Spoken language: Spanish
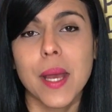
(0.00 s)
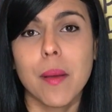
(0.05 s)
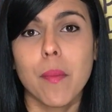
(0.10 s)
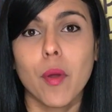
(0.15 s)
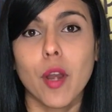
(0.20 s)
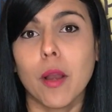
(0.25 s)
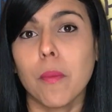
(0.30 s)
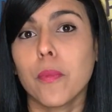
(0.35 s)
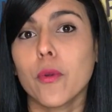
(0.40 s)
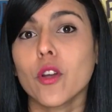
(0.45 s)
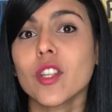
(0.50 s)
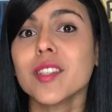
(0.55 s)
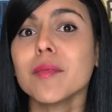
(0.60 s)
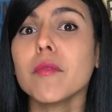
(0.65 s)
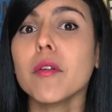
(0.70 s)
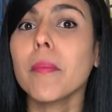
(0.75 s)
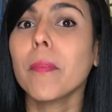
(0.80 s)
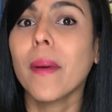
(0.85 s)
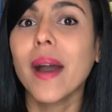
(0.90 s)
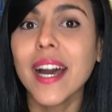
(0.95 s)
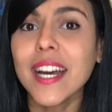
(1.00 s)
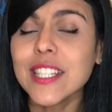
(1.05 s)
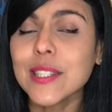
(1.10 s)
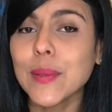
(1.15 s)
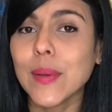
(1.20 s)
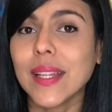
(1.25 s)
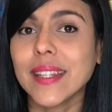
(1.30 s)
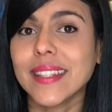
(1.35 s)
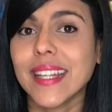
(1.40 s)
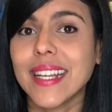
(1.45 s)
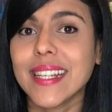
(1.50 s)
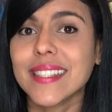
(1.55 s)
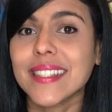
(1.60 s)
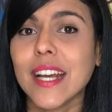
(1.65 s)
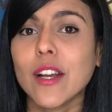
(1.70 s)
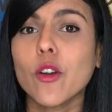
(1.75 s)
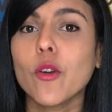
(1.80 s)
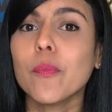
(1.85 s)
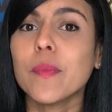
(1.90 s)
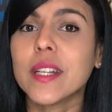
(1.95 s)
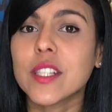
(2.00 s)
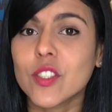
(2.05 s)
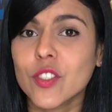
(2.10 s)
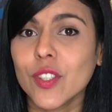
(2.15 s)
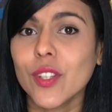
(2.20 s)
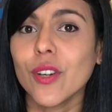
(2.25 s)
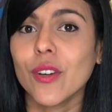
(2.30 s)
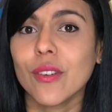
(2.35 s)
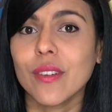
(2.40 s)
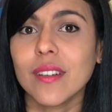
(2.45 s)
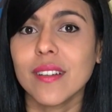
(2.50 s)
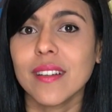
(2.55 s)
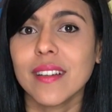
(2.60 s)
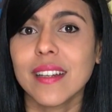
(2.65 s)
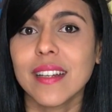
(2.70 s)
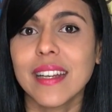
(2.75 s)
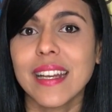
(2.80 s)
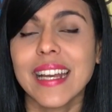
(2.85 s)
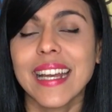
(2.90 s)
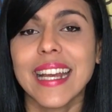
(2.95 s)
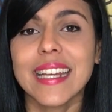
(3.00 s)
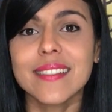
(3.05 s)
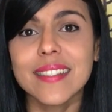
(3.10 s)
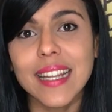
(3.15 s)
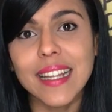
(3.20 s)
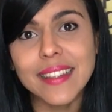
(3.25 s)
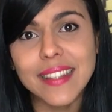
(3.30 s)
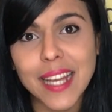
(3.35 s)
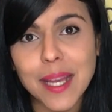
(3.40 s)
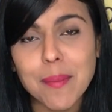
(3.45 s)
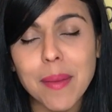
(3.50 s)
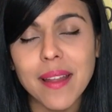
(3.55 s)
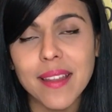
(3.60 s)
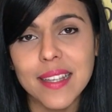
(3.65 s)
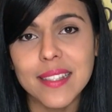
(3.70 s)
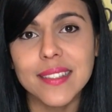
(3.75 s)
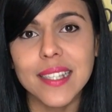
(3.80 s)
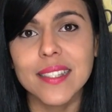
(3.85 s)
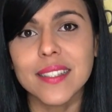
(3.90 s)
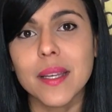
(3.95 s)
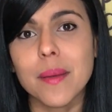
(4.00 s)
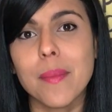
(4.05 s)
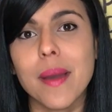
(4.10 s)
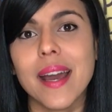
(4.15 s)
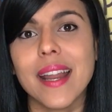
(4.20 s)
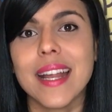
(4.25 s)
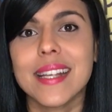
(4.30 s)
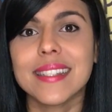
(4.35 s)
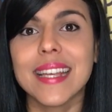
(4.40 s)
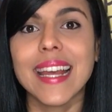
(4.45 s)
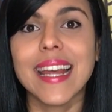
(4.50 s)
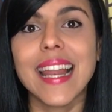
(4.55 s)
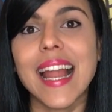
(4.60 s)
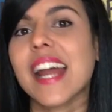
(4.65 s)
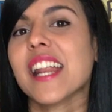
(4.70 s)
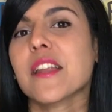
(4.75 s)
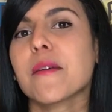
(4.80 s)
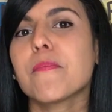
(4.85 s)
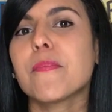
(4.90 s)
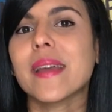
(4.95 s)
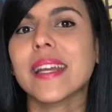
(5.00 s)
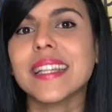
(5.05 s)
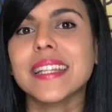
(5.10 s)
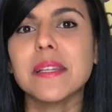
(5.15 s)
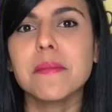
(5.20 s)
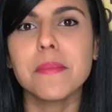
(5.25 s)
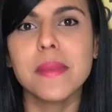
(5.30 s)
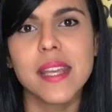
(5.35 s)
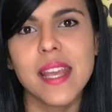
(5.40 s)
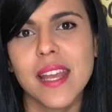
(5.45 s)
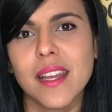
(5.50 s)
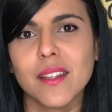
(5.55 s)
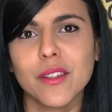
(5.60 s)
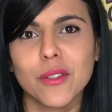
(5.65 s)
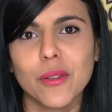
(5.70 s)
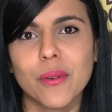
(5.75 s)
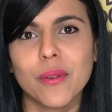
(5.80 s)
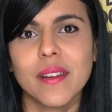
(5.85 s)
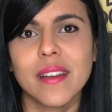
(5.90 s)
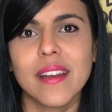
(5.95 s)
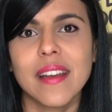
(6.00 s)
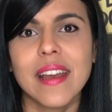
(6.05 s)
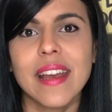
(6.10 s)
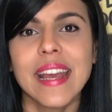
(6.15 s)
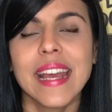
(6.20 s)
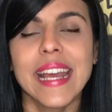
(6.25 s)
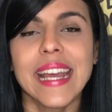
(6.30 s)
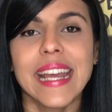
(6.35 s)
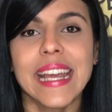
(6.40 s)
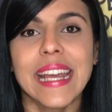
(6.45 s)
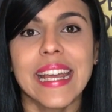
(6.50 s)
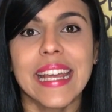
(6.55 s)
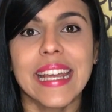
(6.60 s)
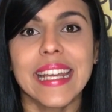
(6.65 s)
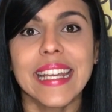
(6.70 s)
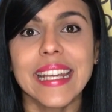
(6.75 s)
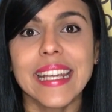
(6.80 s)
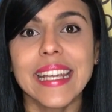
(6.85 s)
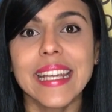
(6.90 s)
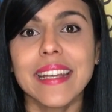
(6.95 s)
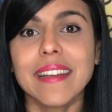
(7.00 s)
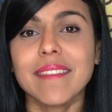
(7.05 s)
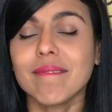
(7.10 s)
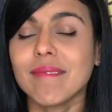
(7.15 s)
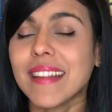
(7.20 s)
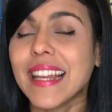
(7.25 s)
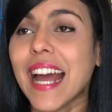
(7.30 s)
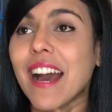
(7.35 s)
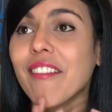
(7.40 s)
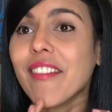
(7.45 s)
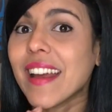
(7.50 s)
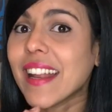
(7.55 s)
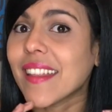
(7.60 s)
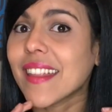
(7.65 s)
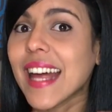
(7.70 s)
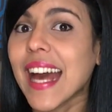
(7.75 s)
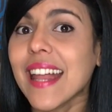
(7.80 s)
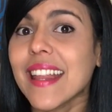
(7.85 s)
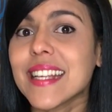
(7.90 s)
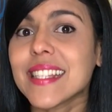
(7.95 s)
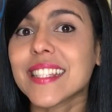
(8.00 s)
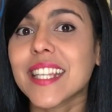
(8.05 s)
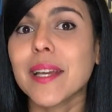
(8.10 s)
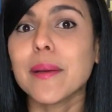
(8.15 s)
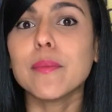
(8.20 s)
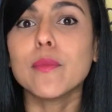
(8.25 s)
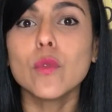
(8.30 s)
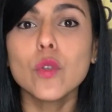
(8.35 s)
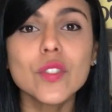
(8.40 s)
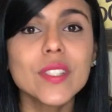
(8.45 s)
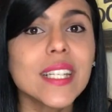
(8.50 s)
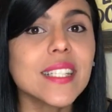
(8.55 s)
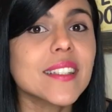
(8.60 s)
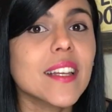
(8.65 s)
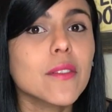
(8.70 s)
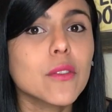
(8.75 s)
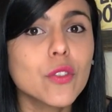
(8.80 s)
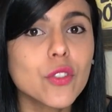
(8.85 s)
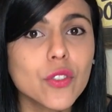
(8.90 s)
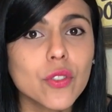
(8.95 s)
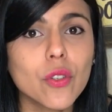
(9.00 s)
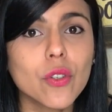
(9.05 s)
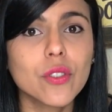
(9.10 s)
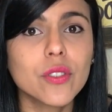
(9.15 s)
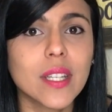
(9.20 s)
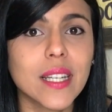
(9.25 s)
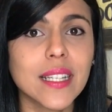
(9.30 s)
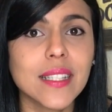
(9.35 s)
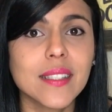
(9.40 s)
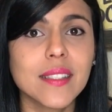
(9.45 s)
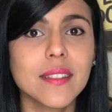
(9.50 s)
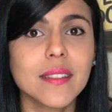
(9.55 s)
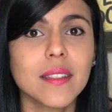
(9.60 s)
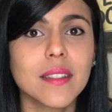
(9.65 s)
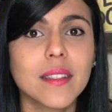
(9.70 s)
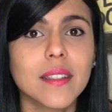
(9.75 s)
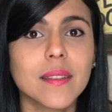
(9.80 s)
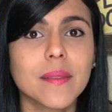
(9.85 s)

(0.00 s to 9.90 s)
Pero el próximo paso ante esta convicción es el tema de esta semana, es el arrepentimiento. Y la verdad es que muchas de nosotras